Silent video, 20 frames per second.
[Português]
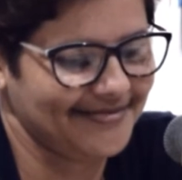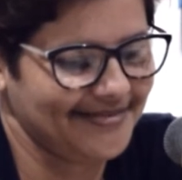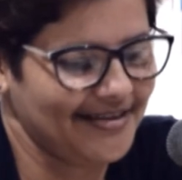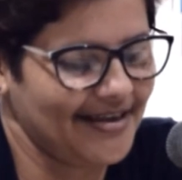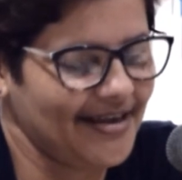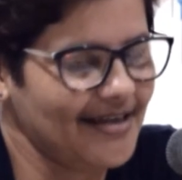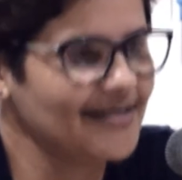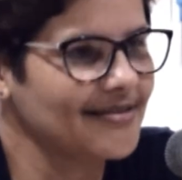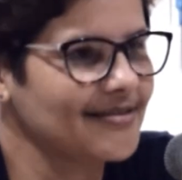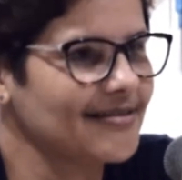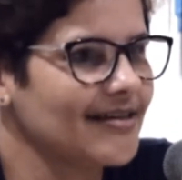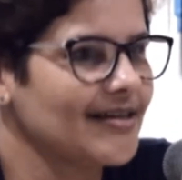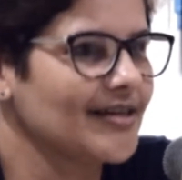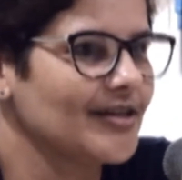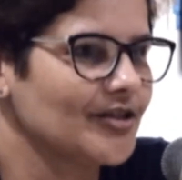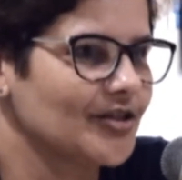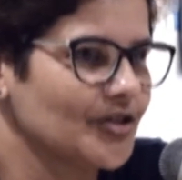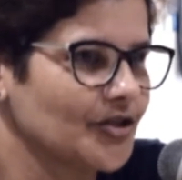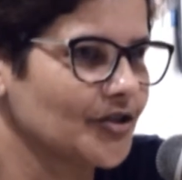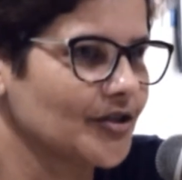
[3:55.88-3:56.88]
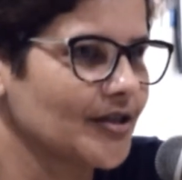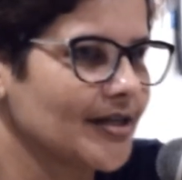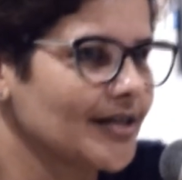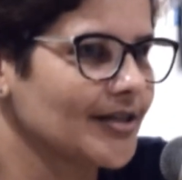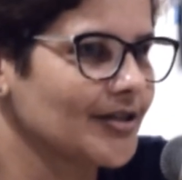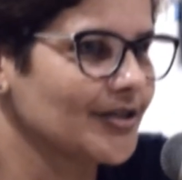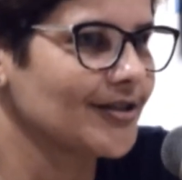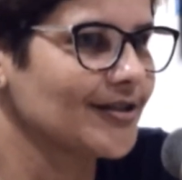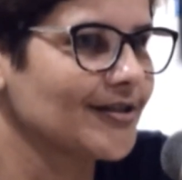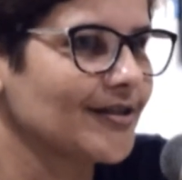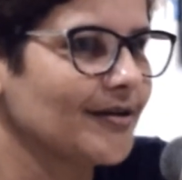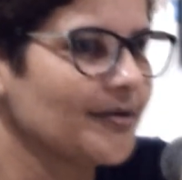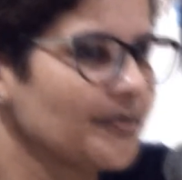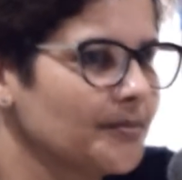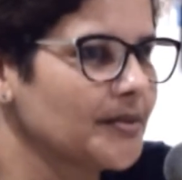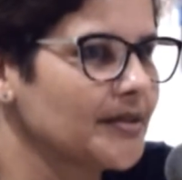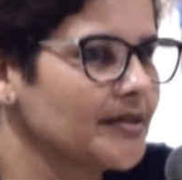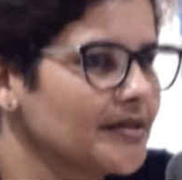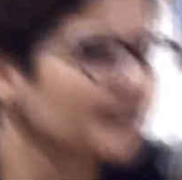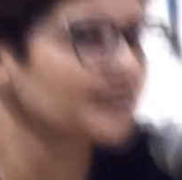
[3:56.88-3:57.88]
E é isso aí, gente. Maculada. Gratidão
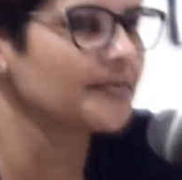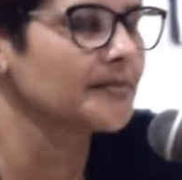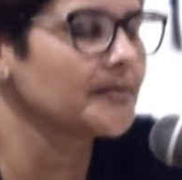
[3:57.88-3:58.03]
mesmo.